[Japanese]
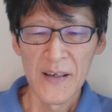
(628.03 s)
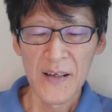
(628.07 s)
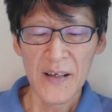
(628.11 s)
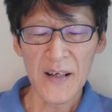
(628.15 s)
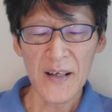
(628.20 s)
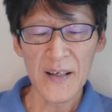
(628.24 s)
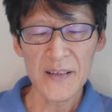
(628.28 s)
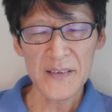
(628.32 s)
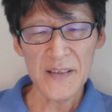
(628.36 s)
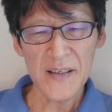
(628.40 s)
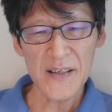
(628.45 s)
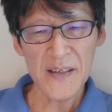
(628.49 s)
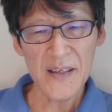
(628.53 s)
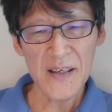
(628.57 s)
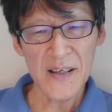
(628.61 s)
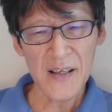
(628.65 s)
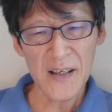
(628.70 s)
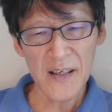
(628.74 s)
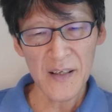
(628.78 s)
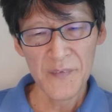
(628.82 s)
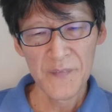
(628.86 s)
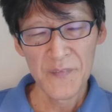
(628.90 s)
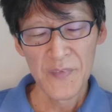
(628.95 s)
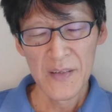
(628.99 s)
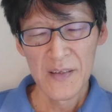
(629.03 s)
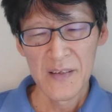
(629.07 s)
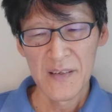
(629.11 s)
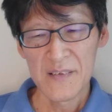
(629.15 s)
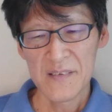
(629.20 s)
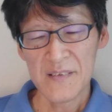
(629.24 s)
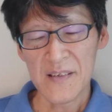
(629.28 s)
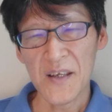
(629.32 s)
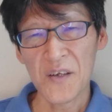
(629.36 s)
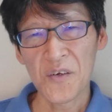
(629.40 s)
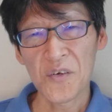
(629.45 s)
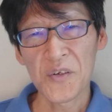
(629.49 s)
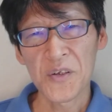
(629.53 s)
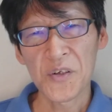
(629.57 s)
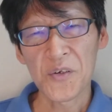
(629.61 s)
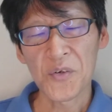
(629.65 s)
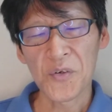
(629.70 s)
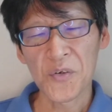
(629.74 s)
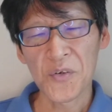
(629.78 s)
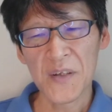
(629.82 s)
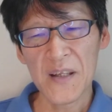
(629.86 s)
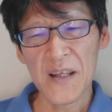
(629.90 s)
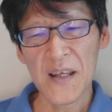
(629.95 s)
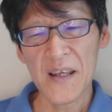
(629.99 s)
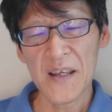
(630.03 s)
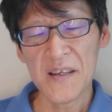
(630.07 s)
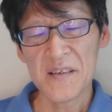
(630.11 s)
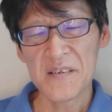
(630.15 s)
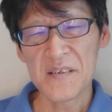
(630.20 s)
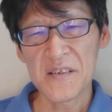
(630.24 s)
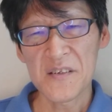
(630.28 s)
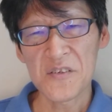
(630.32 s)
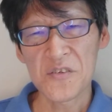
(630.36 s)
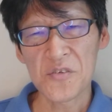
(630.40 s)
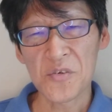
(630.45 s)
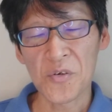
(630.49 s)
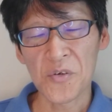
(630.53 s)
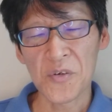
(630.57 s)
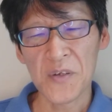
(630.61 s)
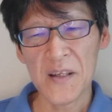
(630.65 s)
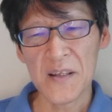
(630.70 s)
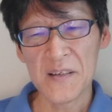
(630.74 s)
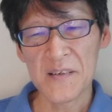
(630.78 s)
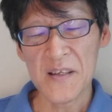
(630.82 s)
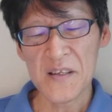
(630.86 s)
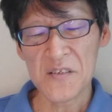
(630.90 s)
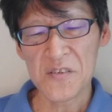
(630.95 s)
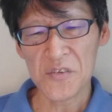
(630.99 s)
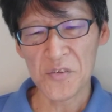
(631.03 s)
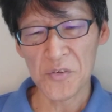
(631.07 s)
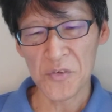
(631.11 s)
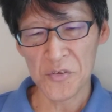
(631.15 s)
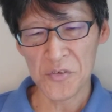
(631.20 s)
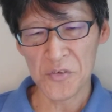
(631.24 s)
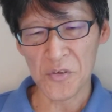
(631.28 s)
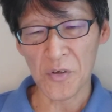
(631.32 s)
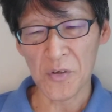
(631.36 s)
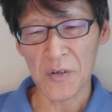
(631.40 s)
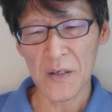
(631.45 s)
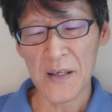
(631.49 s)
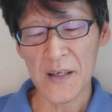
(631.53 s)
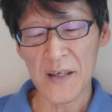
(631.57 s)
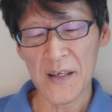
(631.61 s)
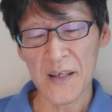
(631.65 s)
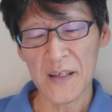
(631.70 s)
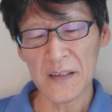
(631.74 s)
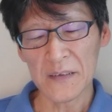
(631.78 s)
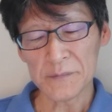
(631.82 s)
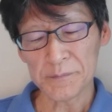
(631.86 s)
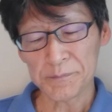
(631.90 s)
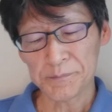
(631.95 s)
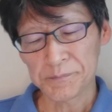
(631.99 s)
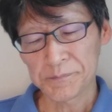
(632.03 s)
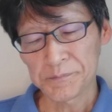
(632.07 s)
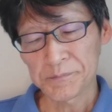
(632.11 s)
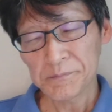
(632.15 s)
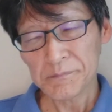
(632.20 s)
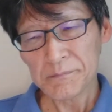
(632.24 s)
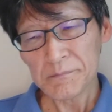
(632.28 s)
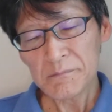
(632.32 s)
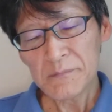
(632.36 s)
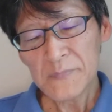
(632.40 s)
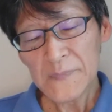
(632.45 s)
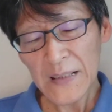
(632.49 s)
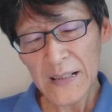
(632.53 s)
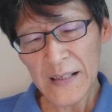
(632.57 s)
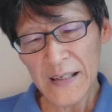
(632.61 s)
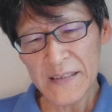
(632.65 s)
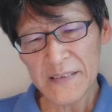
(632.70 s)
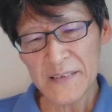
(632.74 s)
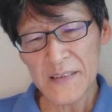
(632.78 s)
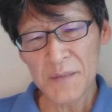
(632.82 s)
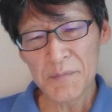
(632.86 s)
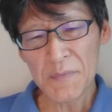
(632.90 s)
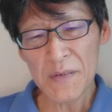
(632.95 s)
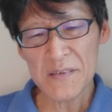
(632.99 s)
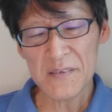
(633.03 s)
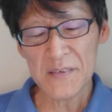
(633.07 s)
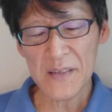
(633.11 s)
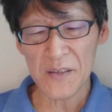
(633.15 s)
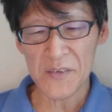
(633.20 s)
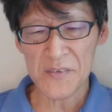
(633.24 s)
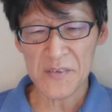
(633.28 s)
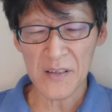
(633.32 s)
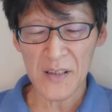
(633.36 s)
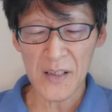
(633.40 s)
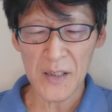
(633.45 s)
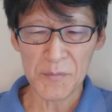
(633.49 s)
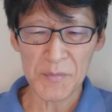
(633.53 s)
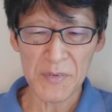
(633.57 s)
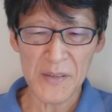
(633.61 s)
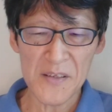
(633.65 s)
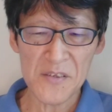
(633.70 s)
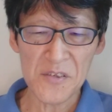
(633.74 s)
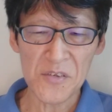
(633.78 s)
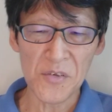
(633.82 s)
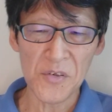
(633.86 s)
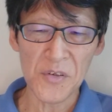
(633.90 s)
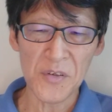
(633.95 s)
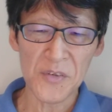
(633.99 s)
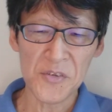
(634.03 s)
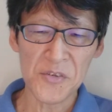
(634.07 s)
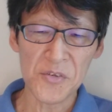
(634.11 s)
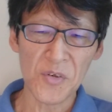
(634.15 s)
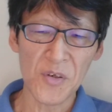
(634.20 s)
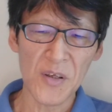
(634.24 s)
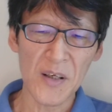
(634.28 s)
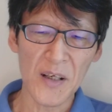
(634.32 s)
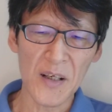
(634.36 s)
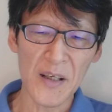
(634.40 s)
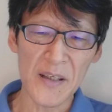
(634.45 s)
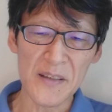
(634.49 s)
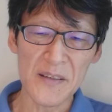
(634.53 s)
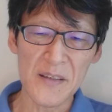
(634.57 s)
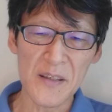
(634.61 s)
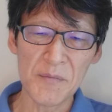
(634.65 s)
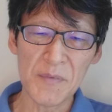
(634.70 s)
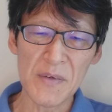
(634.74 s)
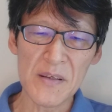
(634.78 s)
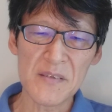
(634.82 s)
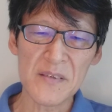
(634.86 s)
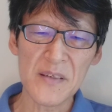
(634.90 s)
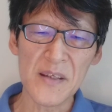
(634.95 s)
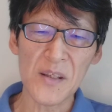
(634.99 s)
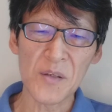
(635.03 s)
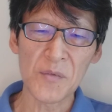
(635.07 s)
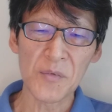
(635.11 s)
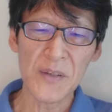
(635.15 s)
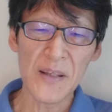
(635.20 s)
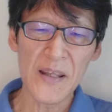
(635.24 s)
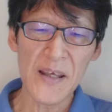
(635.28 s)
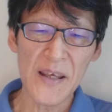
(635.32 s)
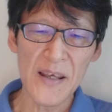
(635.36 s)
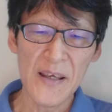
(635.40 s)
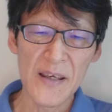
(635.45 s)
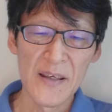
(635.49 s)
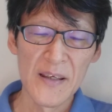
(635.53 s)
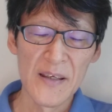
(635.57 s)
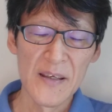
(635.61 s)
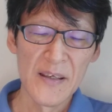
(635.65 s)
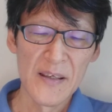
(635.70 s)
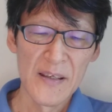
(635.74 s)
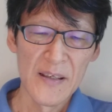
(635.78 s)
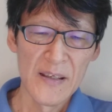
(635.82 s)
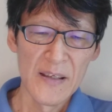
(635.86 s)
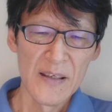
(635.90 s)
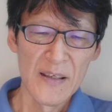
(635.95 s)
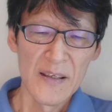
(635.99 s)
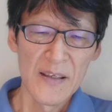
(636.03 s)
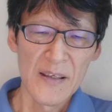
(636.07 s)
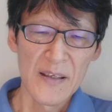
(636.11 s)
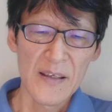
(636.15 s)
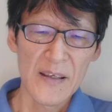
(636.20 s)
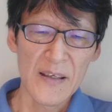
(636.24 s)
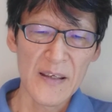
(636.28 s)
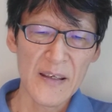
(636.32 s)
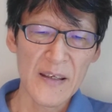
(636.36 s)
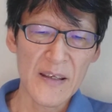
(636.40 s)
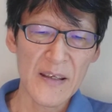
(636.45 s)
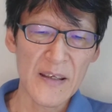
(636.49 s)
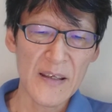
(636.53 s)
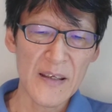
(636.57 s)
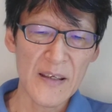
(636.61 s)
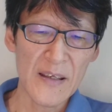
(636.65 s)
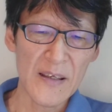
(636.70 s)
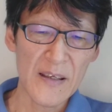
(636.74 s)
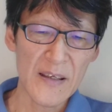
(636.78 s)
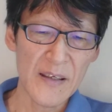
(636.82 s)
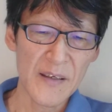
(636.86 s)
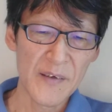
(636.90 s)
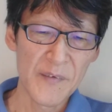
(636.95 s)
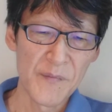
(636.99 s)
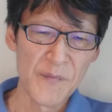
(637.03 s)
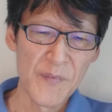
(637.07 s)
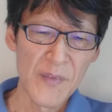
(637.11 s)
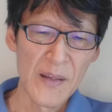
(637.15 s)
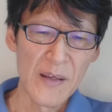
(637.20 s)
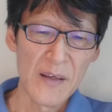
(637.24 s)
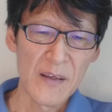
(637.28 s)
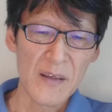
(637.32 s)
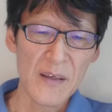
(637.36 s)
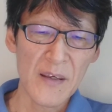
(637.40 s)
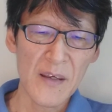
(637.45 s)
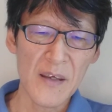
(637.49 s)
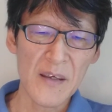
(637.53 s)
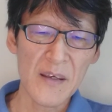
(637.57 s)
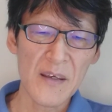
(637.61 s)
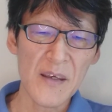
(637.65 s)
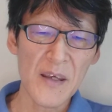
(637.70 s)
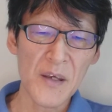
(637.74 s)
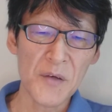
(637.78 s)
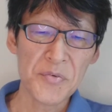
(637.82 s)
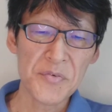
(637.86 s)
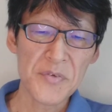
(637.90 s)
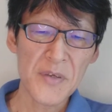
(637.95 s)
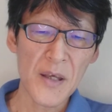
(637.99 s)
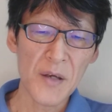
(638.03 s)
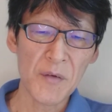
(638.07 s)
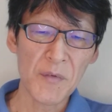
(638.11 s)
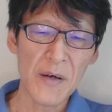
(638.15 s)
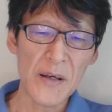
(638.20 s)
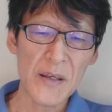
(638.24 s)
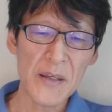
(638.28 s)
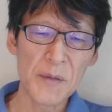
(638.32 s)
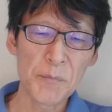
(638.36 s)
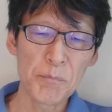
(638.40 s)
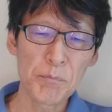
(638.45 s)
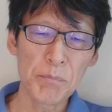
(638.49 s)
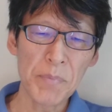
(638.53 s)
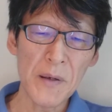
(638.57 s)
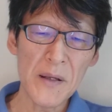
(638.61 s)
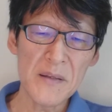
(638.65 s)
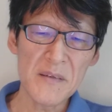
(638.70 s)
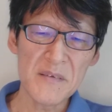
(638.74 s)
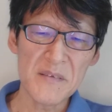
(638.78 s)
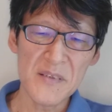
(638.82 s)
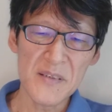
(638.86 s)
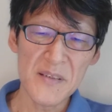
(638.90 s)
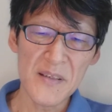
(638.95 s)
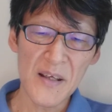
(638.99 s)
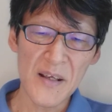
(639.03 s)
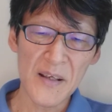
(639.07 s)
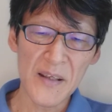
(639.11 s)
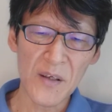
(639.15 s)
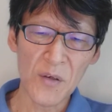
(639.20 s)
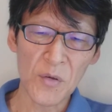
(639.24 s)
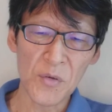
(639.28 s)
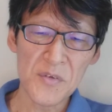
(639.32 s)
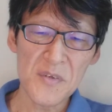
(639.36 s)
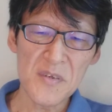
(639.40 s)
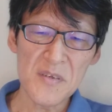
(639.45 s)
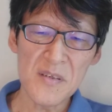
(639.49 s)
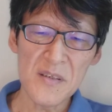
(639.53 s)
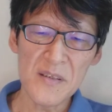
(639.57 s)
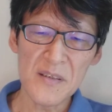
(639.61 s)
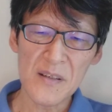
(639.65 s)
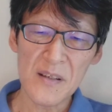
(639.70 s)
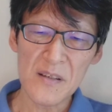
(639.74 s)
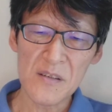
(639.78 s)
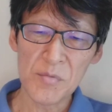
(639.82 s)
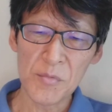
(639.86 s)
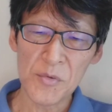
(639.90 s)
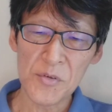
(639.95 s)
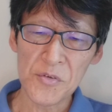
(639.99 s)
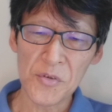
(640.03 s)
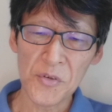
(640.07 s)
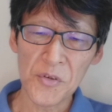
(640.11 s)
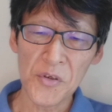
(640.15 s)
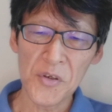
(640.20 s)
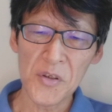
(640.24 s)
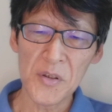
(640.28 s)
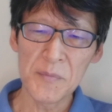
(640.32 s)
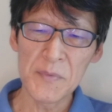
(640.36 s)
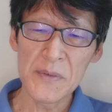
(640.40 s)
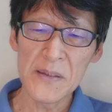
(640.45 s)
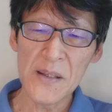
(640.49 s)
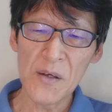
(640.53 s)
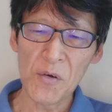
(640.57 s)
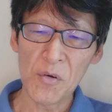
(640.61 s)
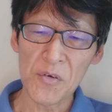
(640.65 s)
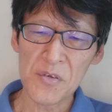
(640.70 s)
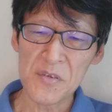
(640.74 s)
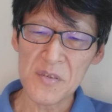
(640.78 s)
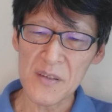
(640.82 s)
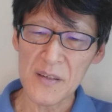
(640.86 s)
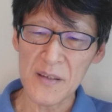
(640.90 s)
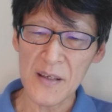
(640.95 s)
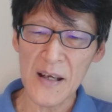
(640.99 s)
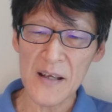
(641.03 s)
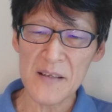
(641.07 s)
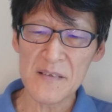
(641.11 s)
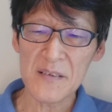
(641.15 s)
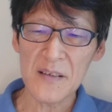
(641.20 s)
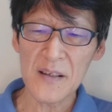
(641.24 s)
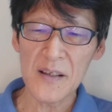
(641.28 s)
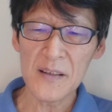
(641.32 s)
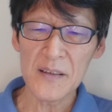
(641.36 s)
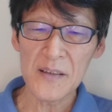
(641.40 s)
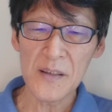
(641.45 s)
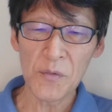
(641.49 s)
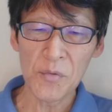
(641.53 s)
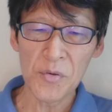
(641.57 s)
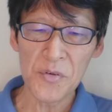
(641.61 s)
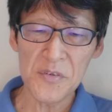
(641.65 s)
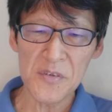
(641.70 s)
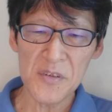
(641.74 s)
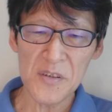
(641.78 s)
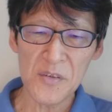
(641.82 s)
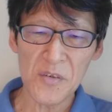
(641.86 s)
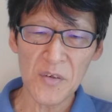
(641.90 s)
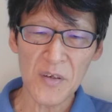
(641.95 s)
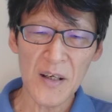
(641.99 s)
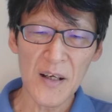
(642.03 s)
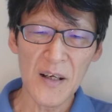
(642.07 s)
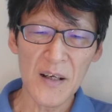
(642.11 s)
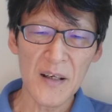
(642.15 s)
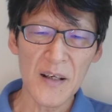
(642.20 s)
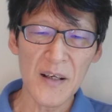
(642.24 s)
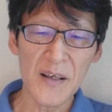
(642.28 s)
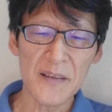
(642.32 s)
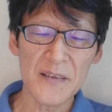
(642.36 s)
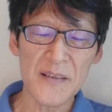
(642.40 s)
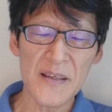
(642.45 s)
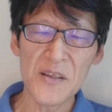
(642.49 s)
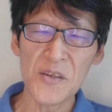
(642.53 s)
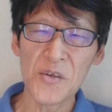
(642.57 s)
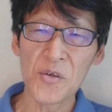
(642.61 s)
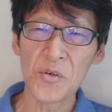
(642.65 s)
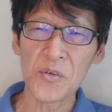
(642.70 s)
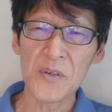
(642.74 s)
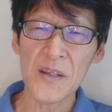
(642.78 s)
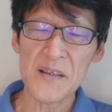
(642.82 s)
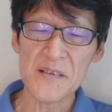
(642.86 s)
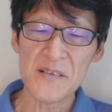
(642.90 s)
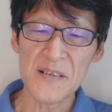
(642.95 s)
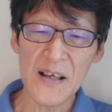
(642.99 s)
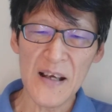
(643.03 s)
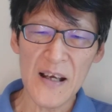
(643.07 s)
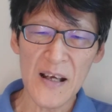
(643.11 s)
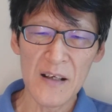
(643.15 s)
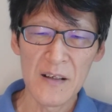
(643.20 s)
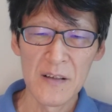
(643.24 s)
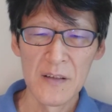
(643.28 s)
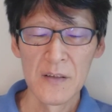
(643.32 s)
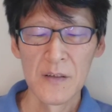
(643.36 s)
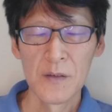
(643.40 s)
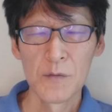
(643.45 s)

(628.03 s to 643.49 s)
かたや、最後にこのね、新潮のね、デスクの人、えー言ってますけど、社会部デスクの秘書なんか言ってますけどもね、えー、KK 夫妻は一般人であり、ご自身たちもそのように見てほしい、扱ってほしいと考えているようですが、